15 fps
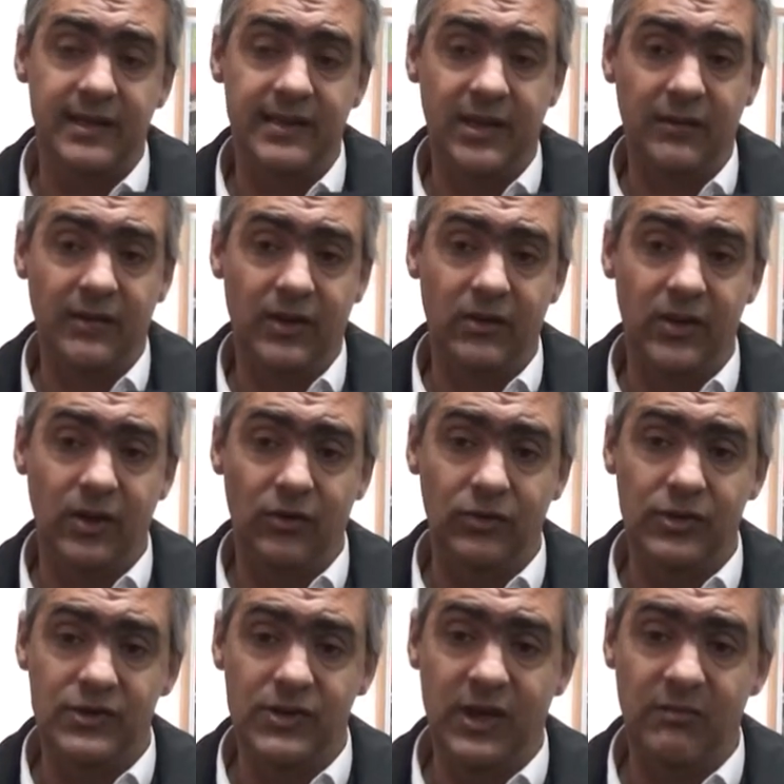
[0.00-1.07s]
trabajo de
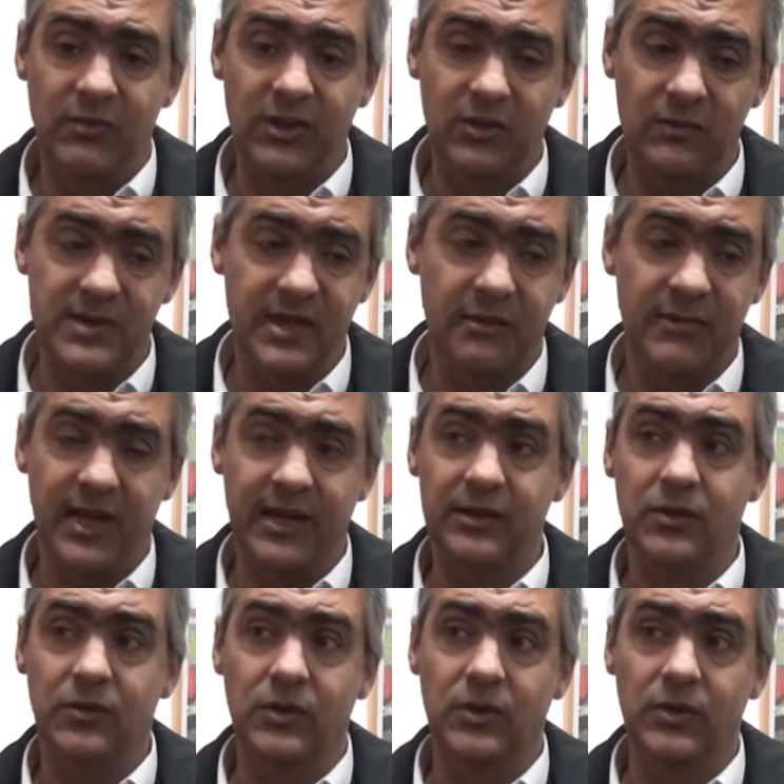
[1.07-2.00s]
acondicionamiento del vicealmirante